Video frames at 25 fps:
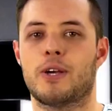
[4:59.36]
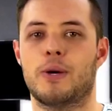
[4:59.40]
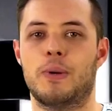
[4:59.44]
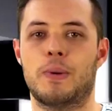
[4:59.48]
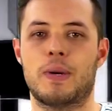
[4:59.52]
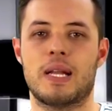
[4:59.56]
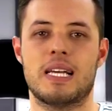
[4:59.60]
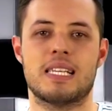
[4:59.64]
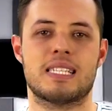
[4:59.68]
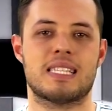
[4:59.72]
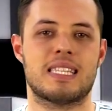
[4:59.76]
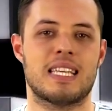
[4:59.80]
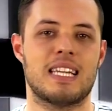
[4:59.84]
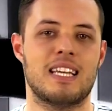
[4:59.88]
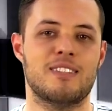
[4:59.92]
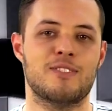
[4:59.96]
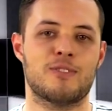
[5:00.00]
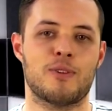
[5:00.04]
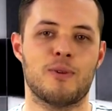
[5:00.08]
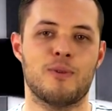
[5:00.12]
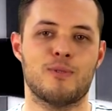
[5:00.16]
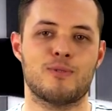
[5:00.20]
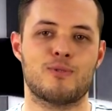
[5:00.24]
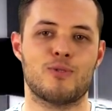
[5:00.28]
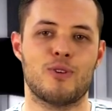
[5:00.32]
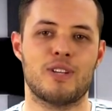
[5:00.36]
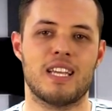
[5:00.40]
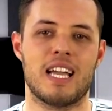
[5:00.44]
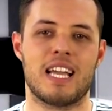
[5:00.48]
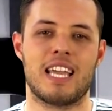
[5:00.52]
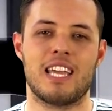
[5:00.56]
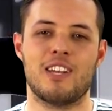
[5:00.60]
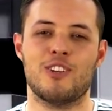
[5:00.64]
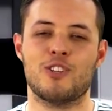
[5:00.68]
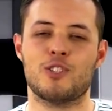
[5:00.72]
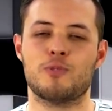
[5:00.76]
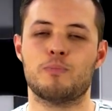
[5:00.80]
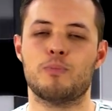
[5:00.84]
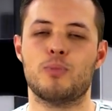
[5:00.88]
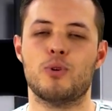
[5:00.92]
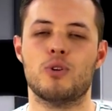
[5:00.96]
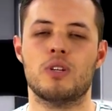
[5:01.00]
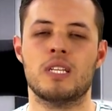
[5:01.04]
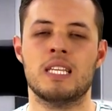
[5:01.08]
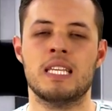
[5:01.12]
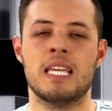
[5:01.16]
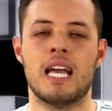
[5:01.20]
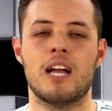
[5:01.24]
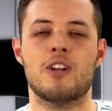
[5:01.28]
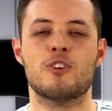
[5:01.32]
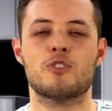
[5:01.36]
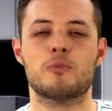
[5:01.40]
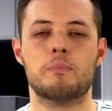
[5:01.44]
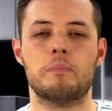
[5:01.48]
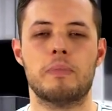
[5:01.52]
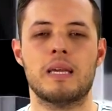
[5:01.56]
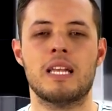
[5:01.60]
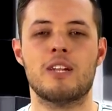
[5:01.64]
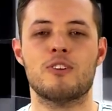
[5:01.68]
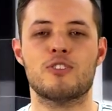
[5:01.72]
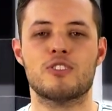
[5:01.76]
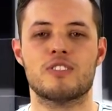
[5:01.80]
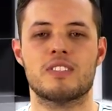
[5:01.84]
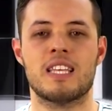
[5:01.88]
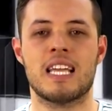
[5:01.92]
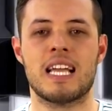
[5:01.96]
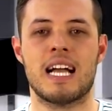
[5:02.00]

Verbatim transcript: con una escena introductoria que nos ponía los pelos de